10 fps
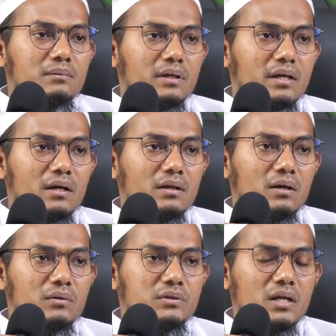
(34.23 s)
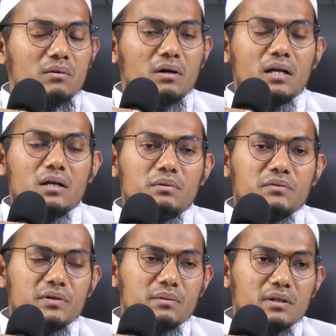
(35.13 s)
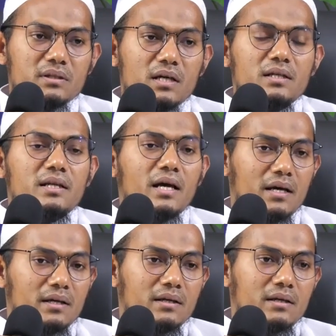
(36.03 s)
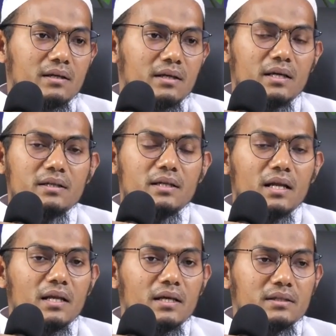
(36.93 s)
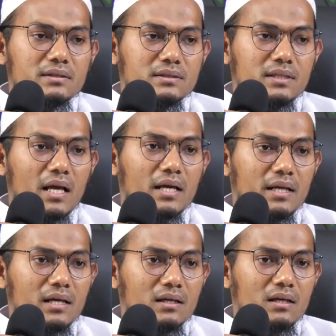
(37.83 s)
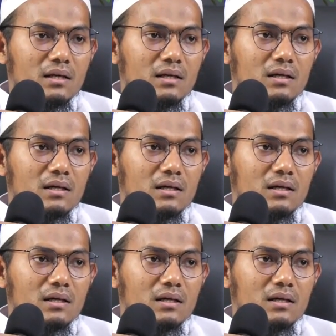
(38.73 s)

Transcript: Maka Allah Jalla wa ala berfirman, "Kalla innal insana